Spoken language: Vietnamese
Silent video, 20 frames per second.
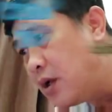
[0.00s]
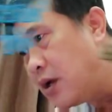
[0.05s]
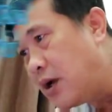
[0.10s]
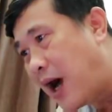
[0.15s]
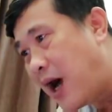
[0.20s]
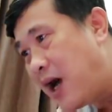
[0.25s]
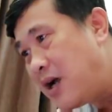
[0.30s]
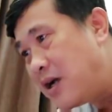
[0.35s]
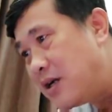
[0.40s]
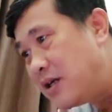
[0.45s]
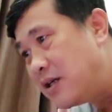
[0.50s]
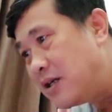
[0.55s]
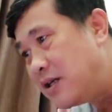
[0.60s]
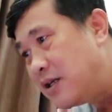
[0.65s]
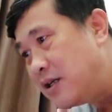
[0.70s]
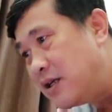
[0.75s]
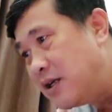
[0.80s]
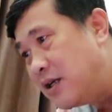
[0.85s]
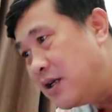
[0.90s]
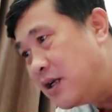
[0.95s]
Hả?
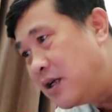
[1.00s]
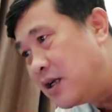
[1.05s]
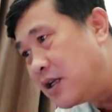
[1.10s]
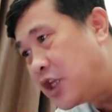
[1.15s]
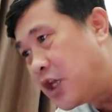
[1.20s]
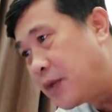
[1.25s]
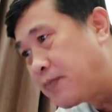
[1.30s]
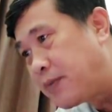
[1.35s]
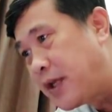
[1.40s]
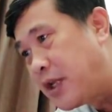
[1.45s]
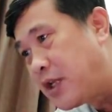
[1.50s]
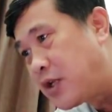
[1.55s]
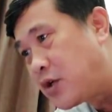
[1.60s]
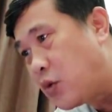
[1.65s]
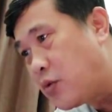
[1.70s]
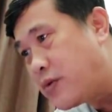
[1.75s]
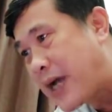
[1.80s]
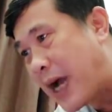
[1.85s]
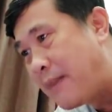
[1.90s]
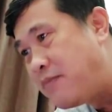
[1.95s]
Diệp Thiên
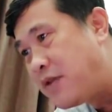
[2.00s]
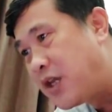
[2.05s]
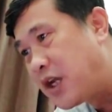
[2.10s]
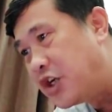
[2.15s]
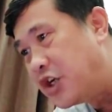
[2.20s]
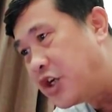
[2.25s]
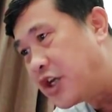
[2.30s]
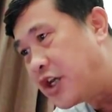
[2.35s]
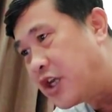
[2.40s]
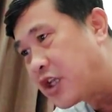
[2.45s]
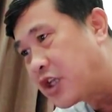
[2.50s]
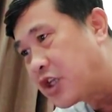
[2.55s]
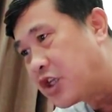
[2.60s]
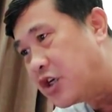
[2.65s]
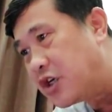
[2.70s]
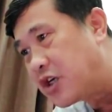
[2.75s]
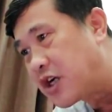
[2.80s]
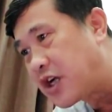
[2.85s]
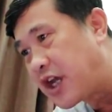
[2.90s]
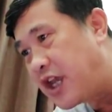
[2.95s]
cũng cảm nhận được hiện
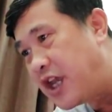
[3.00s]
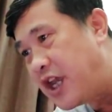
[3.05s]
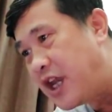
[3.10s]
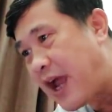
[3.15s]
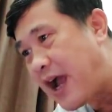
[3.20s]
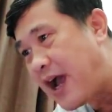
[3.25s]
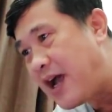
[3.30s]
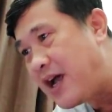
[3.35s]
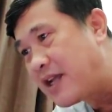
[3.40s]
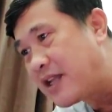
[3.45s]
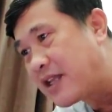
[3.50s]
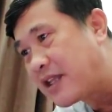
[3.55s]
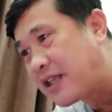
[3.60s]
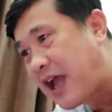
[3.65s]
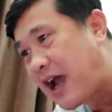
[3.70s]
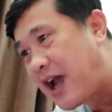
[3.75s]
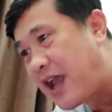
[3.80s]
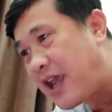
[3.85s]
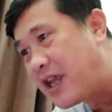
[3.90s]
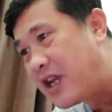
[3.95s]
tượng kỳ lạ
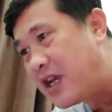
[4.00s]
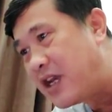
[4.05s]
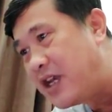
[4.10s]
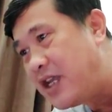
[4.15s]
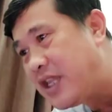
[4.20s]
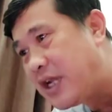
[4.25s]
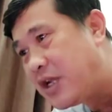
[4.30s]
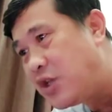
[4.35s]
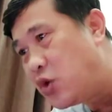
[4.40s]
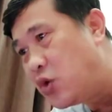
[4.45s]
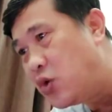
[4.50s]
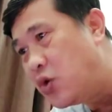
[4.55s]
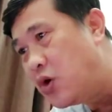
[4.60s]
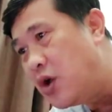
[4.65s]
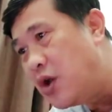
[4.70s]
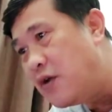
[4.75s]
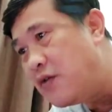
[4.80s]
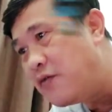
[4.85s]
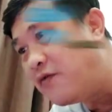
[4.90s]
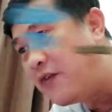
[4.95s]
tại Lý Thanh Du
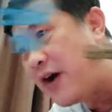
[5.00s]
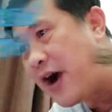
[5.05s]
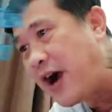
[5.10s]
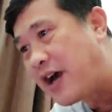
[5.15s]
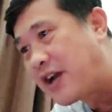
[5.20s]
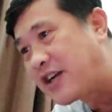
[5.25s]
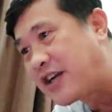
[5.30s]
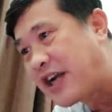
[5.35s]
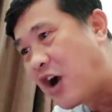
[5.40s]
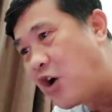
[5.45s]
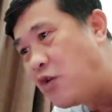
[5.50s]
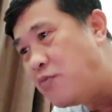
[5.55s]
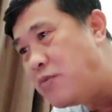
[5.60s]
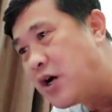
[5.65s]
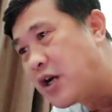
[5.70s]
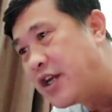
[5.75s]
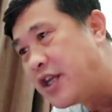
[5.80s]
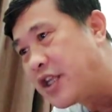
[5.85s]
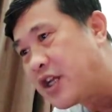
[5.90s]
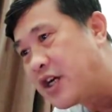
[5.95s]
và rảo
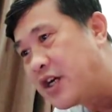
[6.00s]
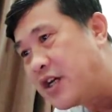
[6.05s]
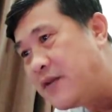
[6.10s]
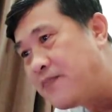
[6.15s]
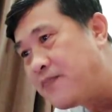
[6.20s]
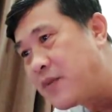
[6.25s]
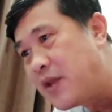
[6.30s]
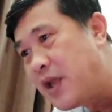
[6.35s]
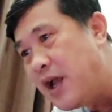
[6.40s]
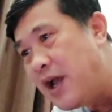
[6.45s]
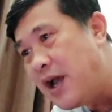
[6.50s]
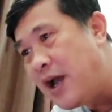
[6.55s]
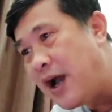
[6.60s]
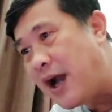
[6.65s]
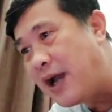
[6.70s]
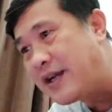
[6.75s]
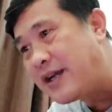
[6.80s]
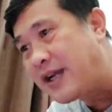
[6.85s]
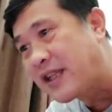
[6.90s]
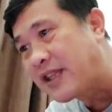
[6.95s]
bước đi tới.
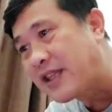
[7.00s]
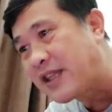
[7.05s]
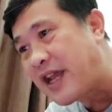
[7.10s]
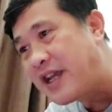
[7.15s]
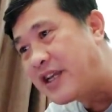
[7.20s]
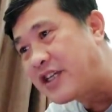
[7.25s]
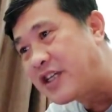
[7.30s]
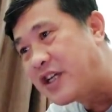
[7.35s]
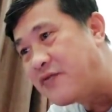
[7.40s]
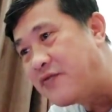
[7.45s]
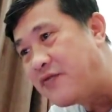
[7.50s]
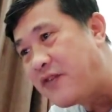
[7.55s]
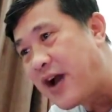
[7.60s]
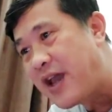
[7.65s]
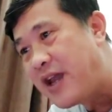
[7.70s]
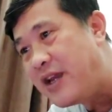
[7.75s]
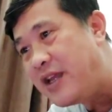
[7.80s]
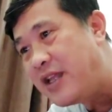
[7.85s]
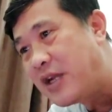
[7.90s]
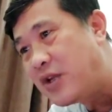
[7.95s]
Anh đặt tay trên
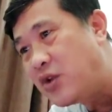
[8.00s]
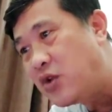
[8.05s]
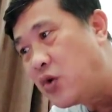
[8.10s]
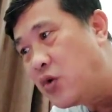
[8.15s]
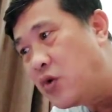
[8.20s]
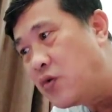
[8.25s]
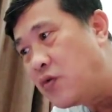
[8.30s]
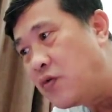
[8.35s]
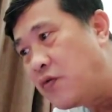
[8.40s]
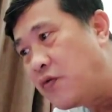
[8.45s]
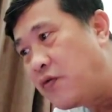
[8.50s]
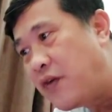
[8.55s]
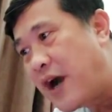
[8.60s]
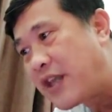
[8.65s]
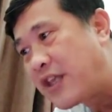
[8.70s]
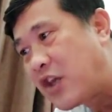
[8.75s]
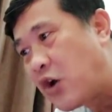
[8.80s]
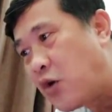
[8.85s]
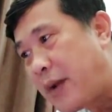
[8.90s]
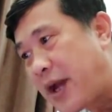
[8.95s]
vai Lý Thanh Du và
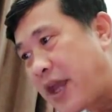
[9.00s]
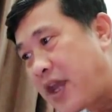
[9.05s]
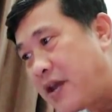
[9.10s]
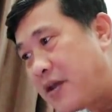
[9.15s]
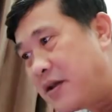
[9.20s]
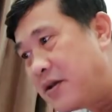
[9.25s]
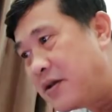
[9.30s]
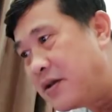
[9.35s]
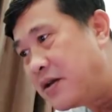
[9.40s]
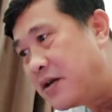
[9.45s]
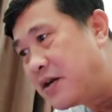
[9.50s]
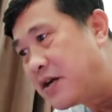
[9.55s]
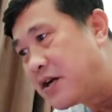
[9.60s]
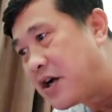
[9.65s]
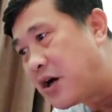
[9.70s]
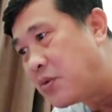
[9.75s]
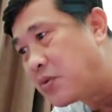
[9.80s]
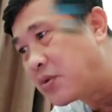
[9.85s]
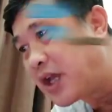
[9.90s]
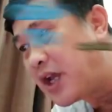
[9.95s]
châu mày.
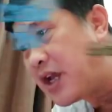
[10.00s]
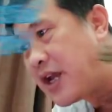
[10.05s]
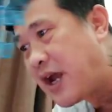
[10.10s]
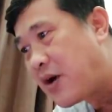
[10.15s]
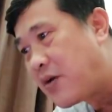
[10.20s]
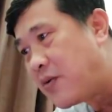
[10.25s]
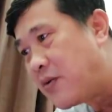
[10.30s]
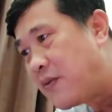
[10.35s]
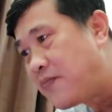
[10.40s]
Không thể nào.